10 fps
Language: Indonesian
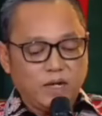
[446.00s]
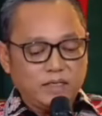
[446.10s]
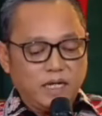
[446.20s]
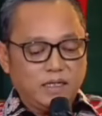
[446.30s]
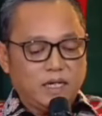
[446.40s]

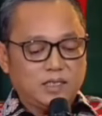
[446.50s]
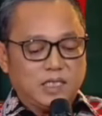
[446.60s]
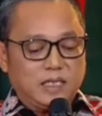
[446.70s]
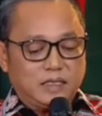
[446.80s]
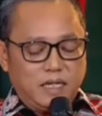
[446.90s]
aja ini dari
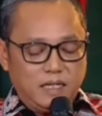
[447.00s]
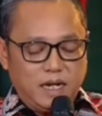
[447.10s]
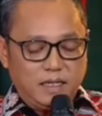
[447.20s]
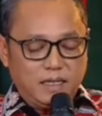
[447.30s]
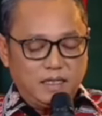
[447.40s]
catatan
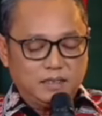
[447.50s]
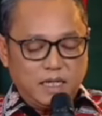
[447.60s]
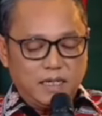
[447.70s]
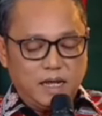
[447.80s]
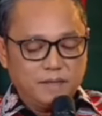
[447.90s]
yang ada di
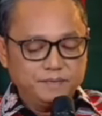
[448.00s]
saya.